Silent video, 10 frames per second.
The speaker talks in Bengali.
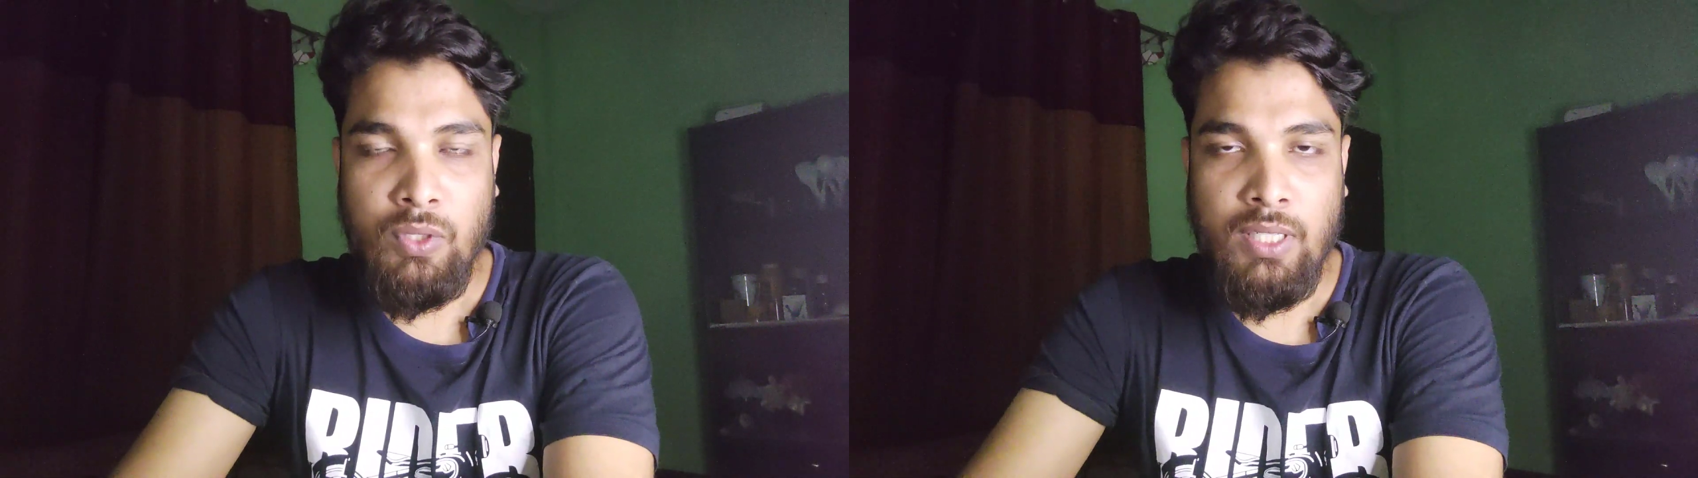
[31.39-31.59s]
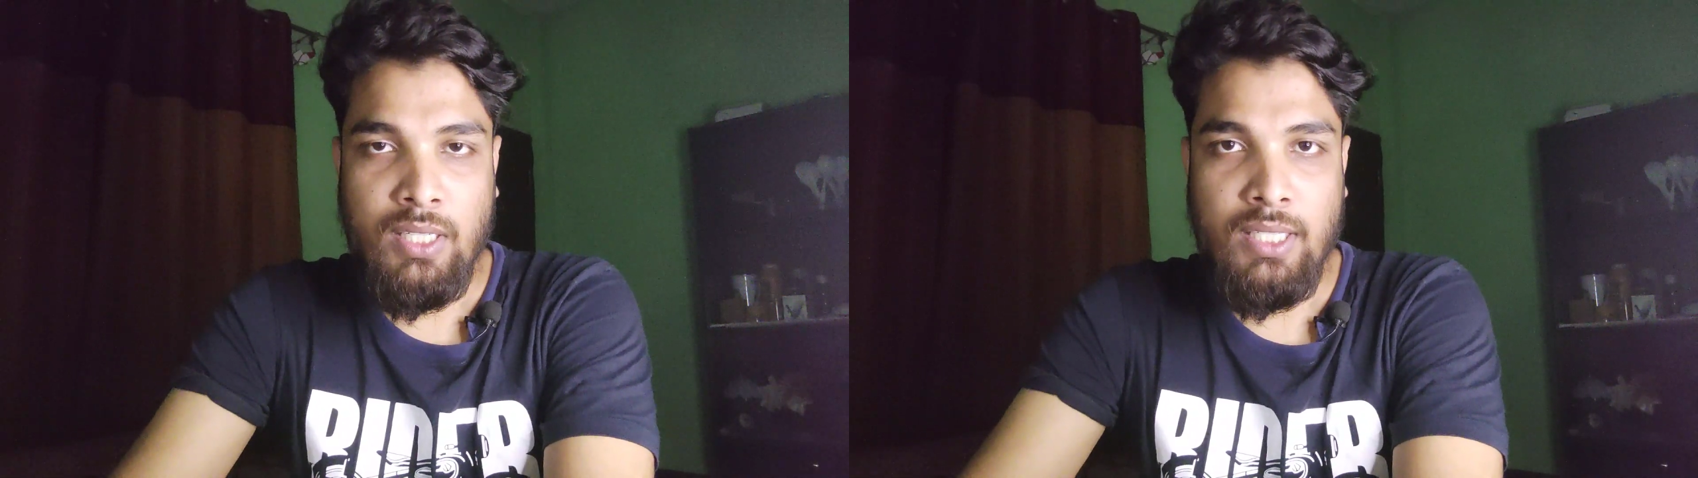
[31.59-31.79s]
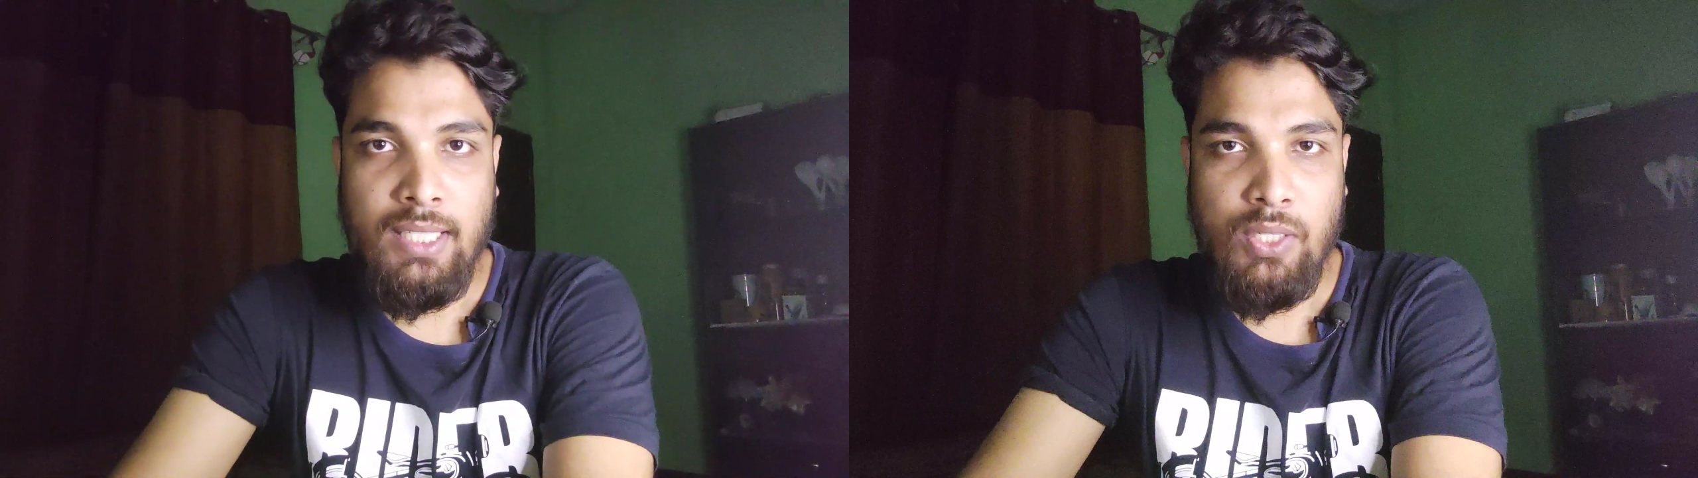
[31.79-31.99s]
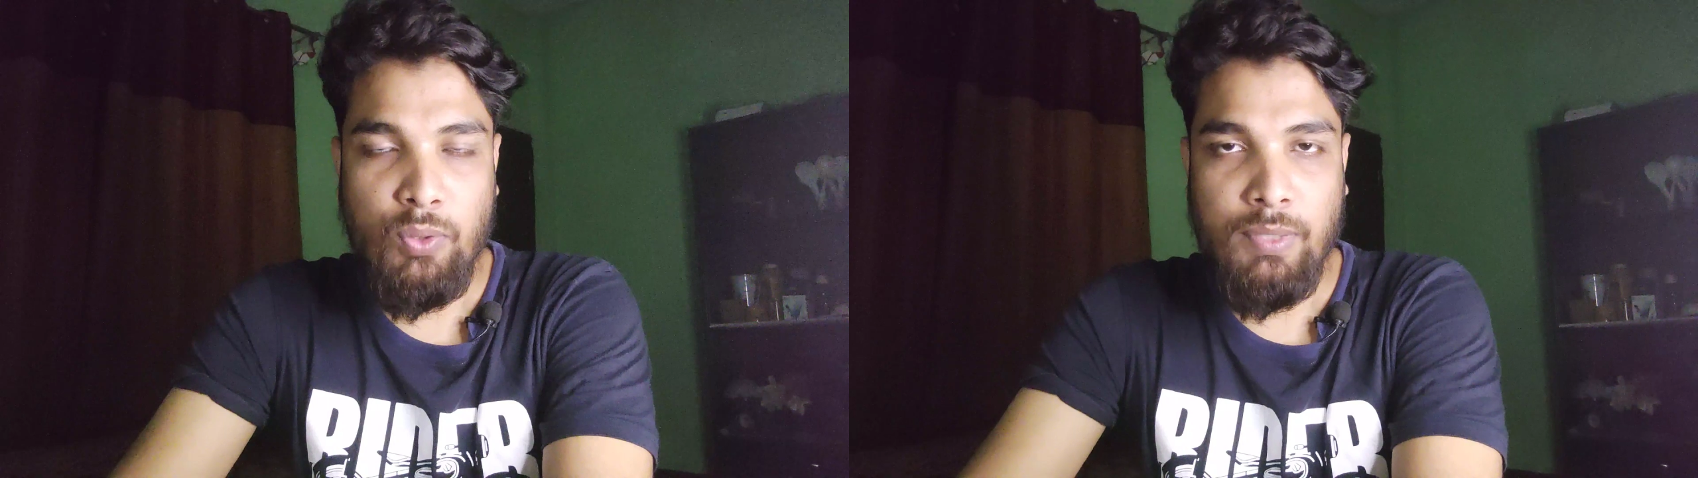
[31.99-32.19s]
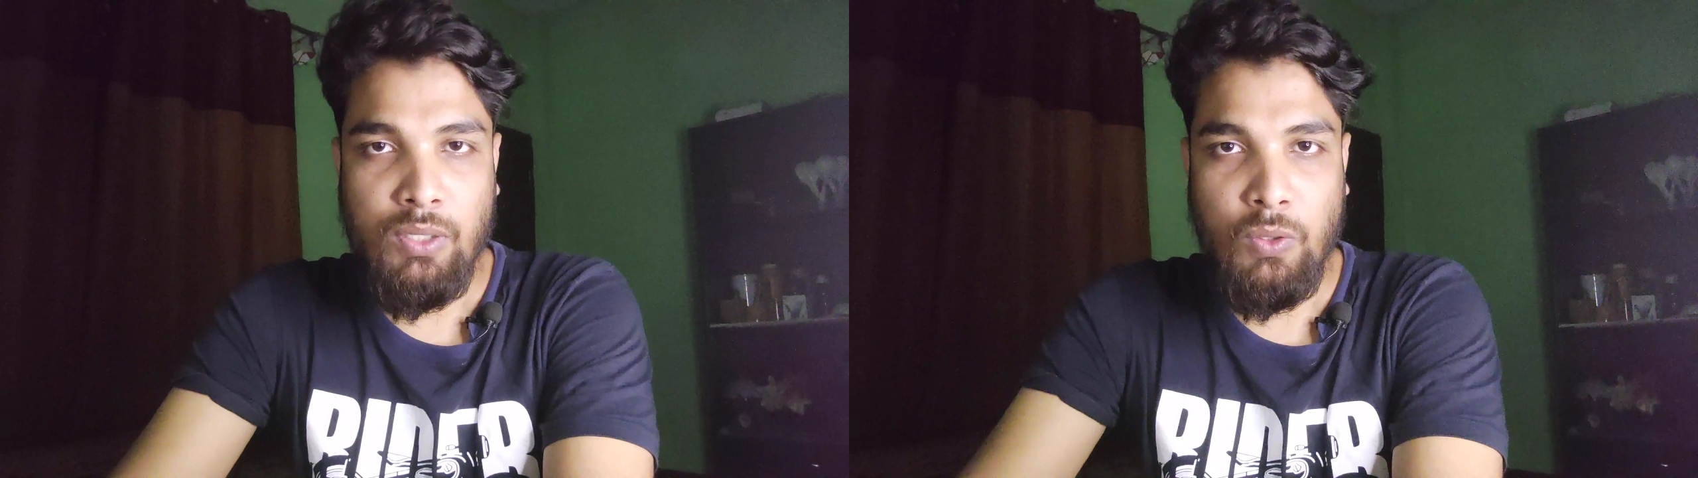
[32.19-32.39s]
প্রক্রিয়াটি
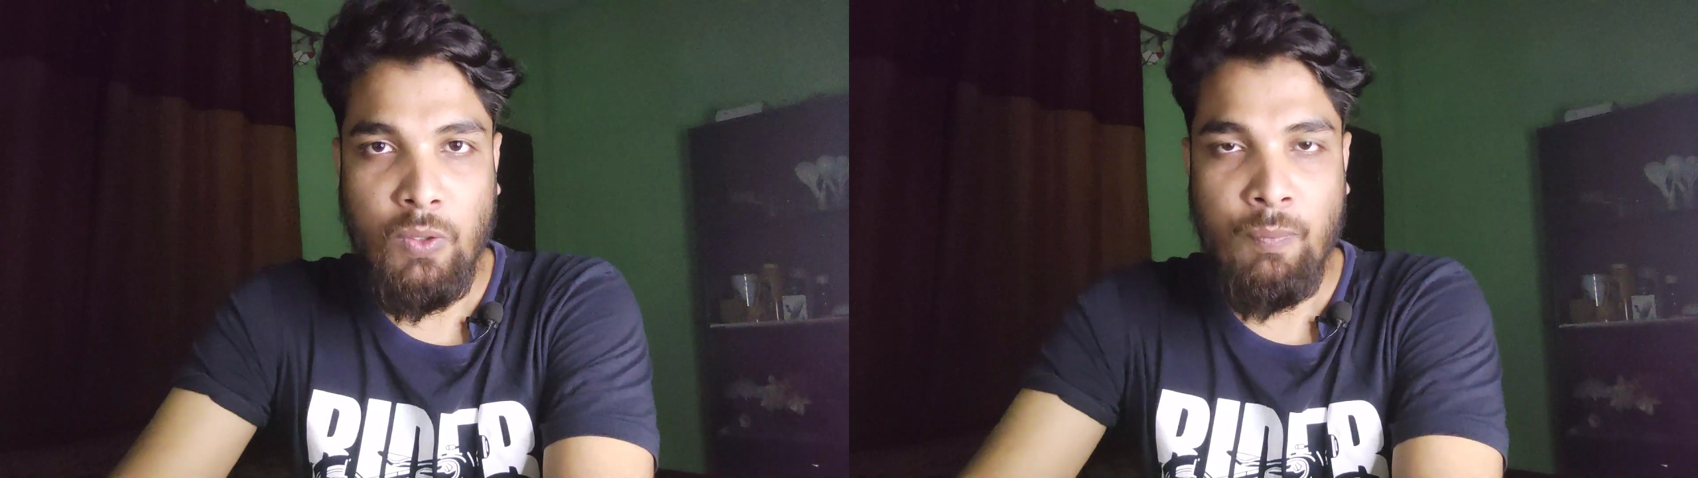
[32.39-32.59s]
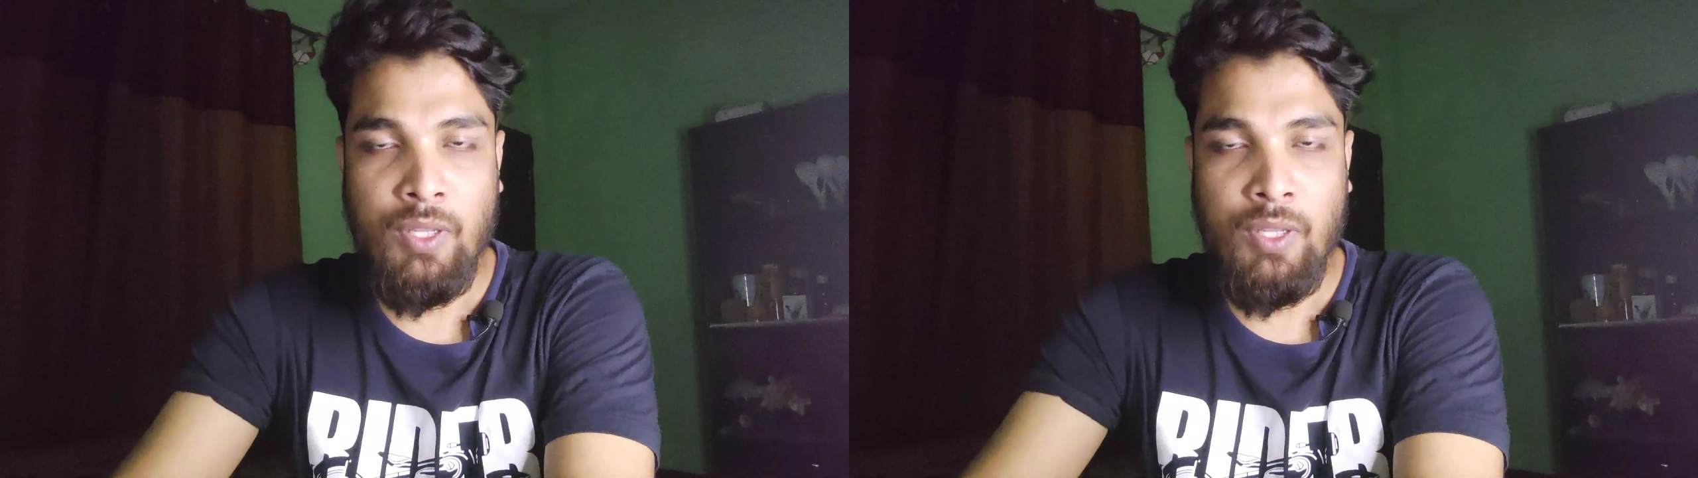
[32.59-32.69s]
একটু ভিন্ন